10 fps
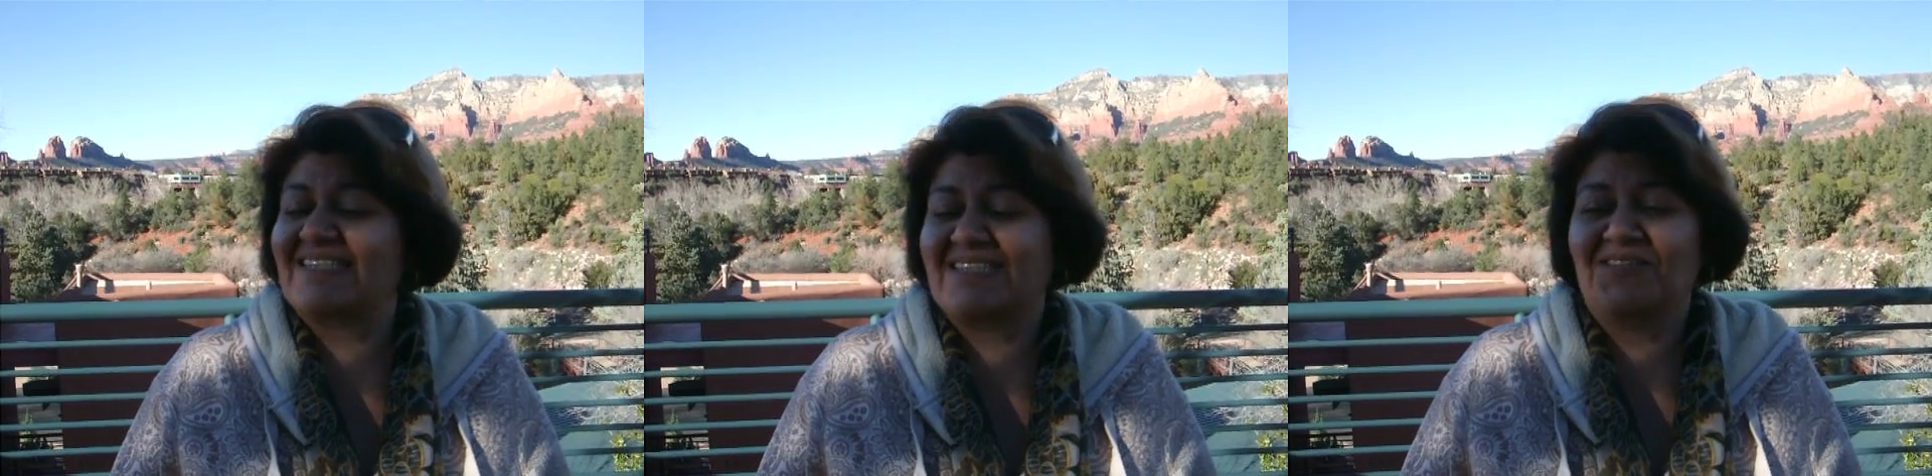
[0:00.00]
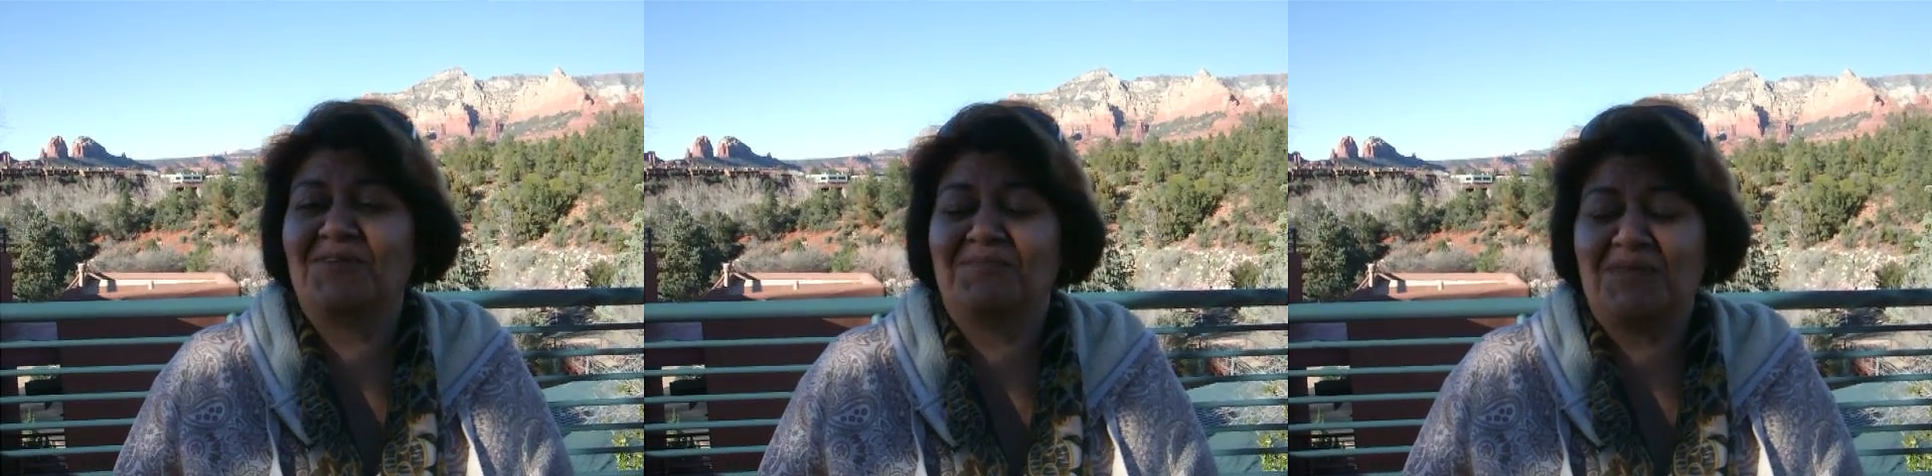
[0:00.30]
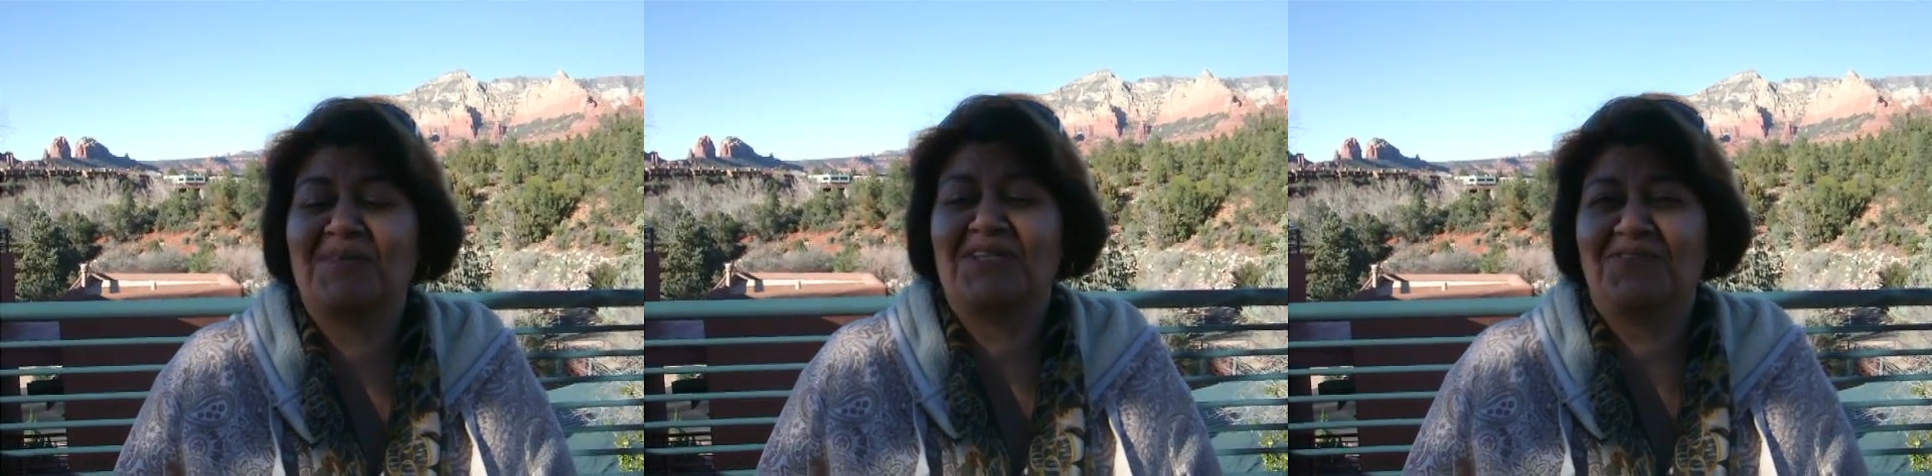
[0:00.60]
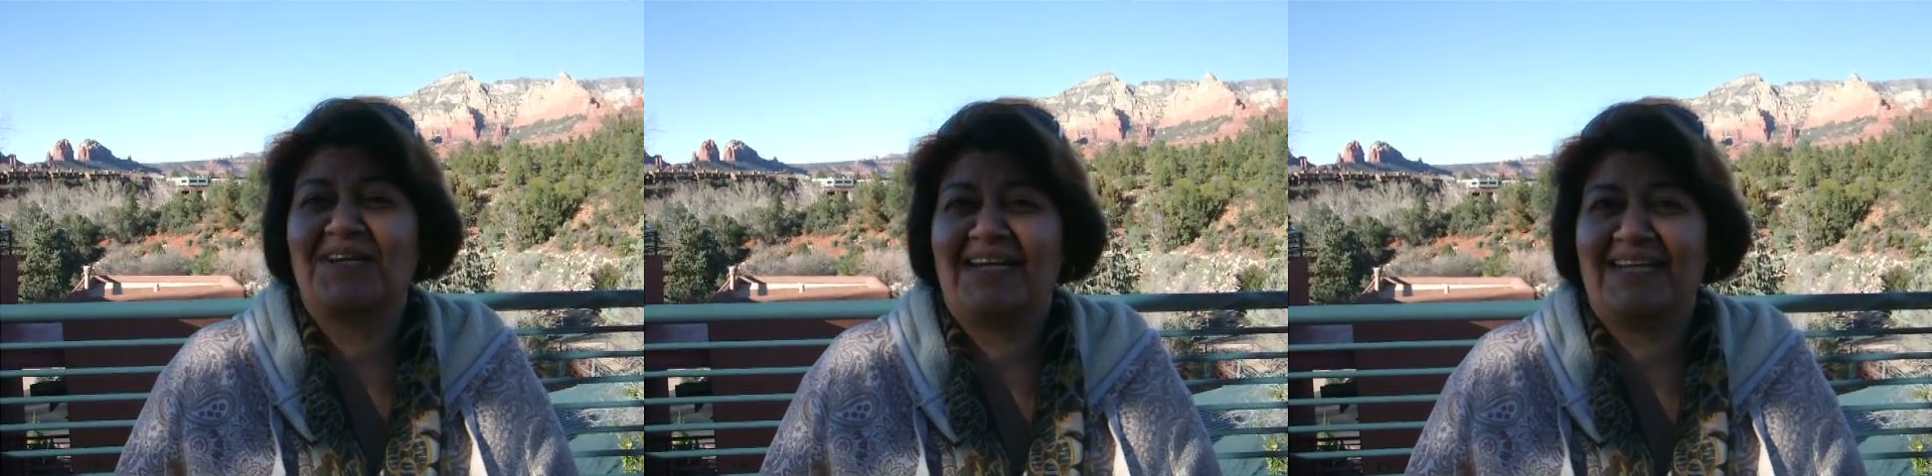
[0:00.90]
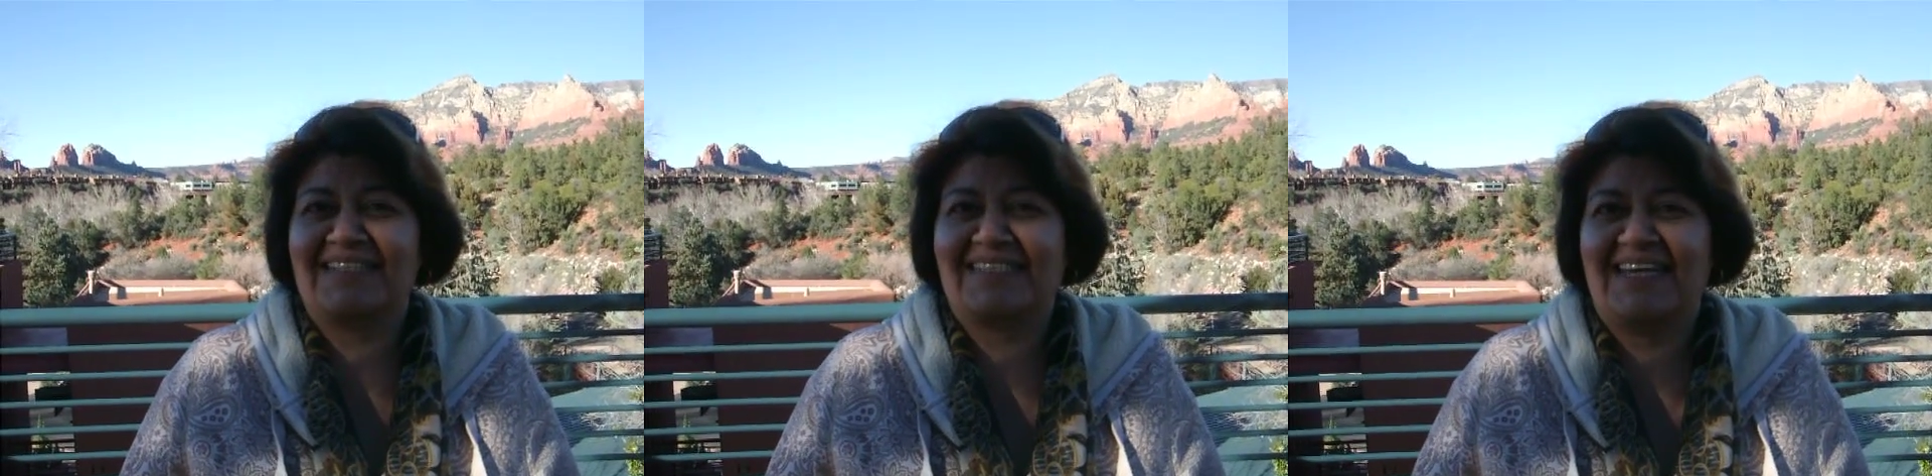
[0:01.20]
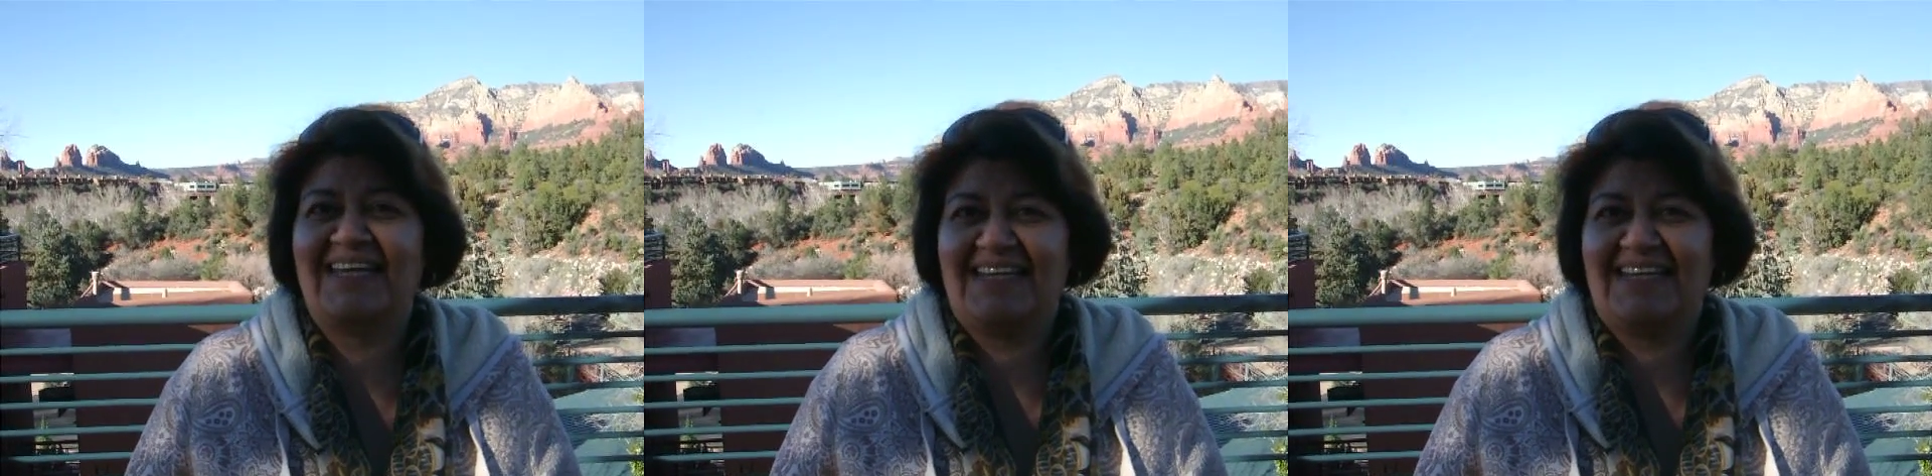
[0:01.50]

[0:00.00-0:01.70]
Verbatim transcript: ha sido mi mayor ganancia.